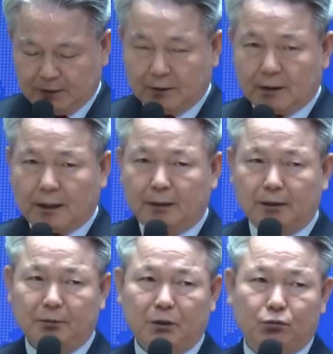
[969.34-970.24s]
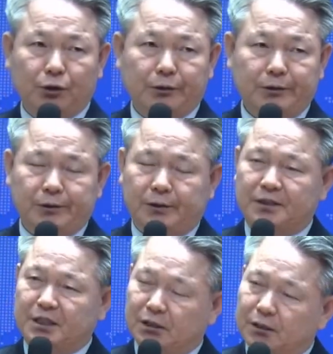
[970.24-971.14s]
하나님이 우리를
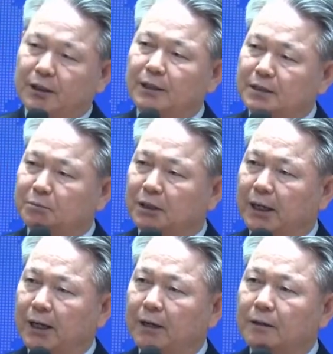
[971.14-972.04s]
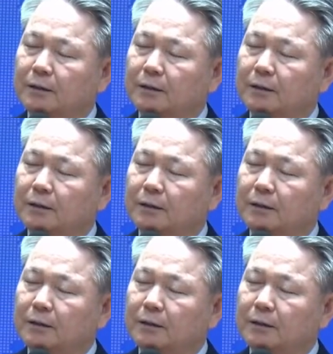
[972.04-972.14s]
징계하십니다.